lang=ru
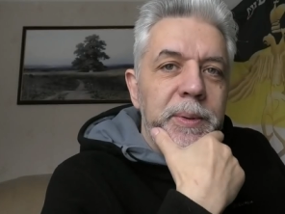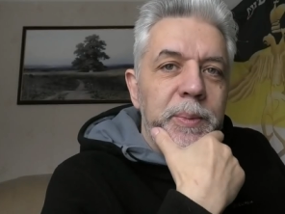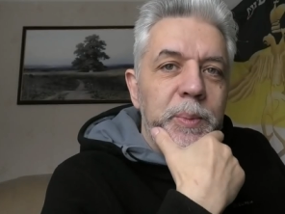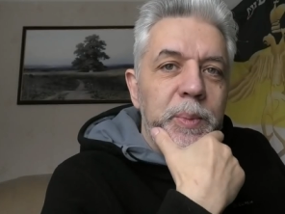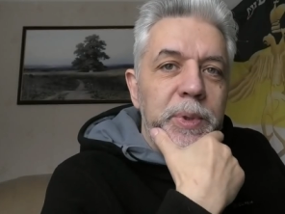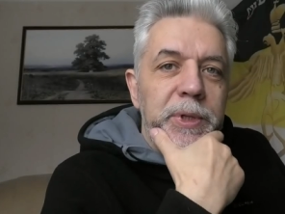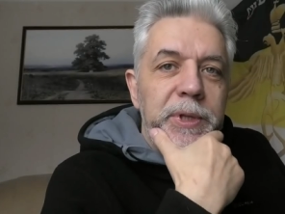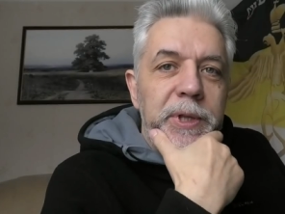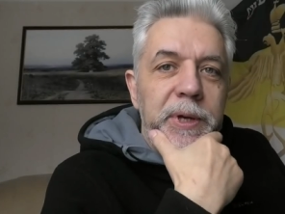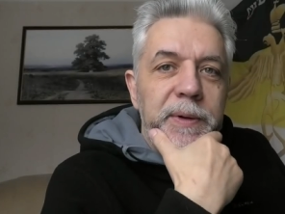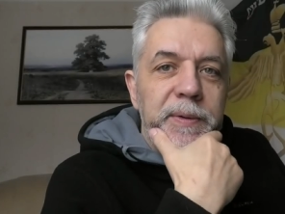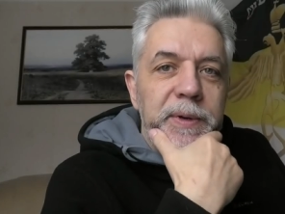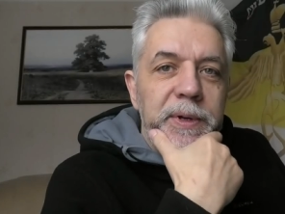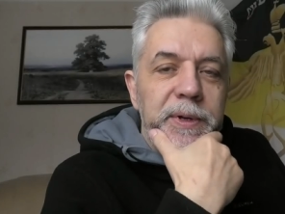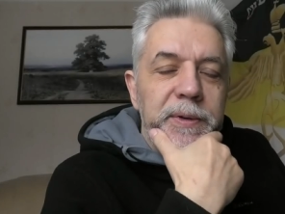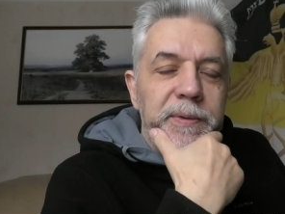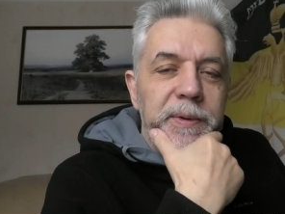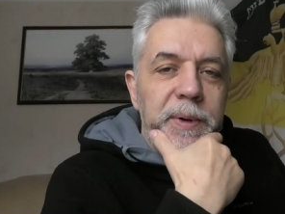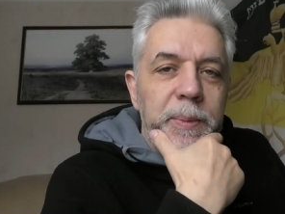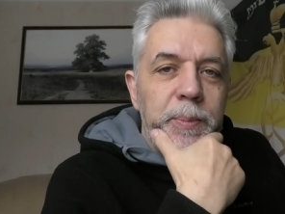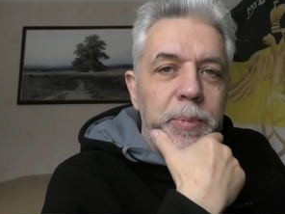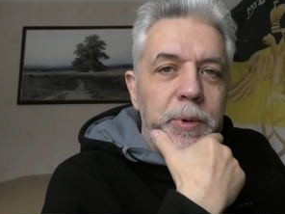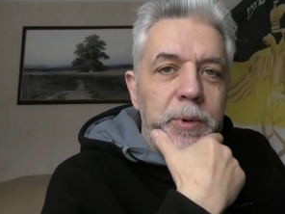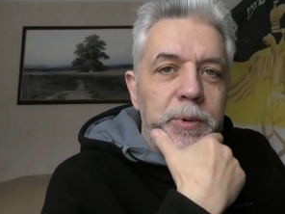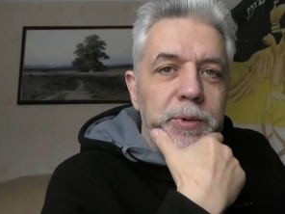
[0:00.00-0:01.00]
бытовые
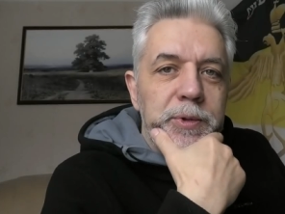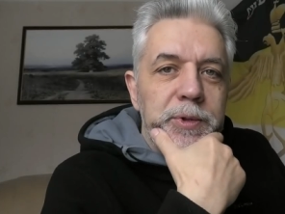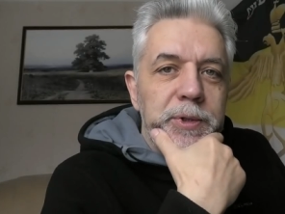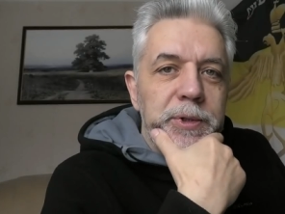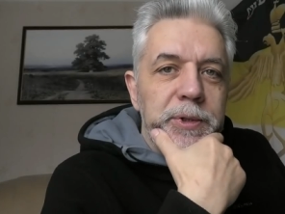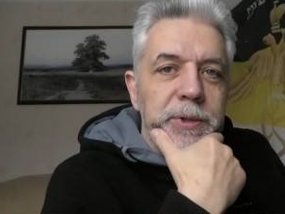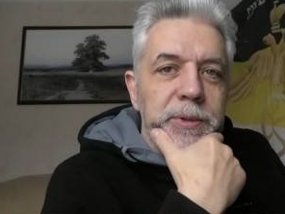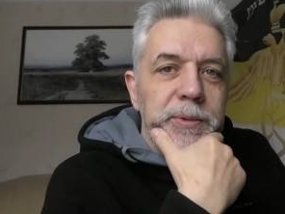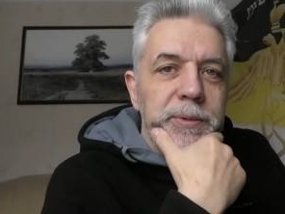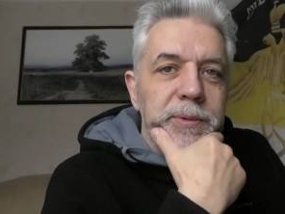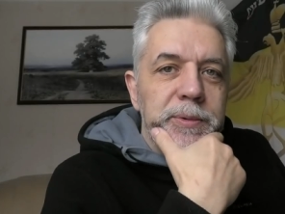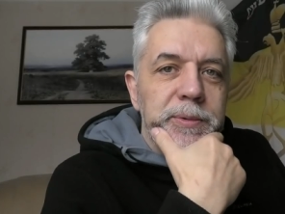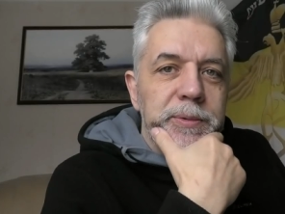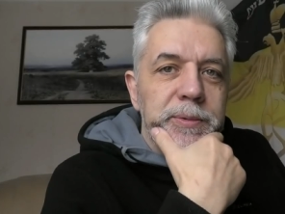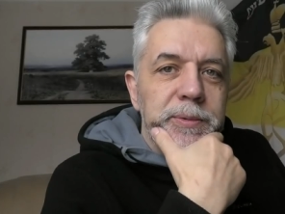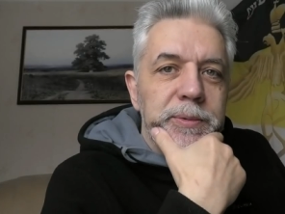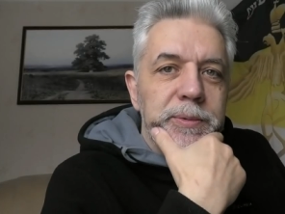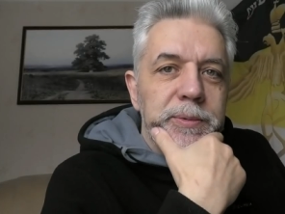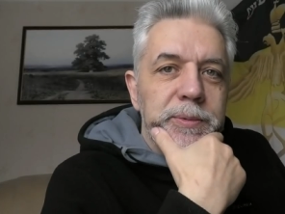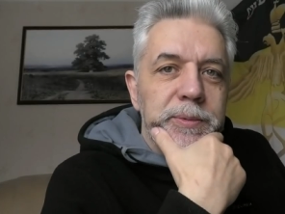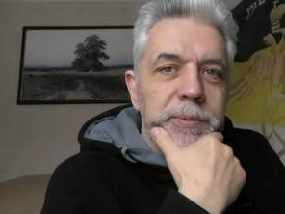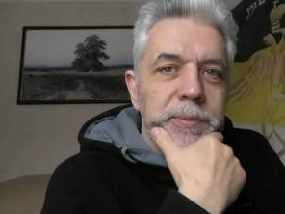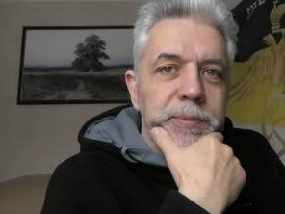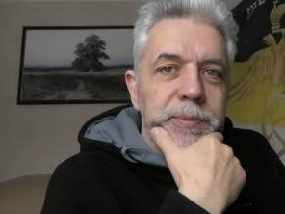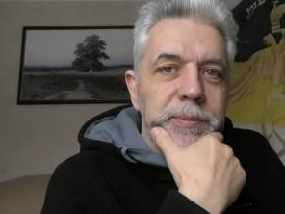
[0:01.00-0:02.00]
вопросы.
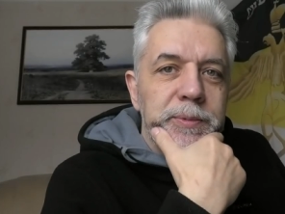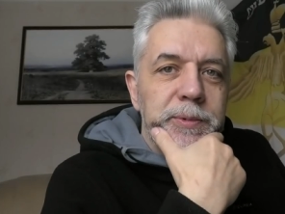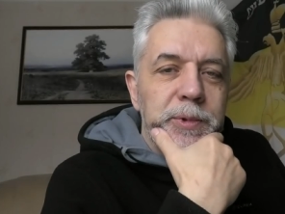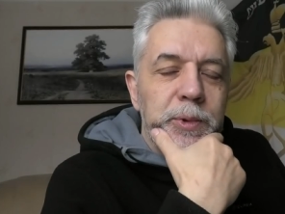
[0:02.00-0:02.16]
Ну,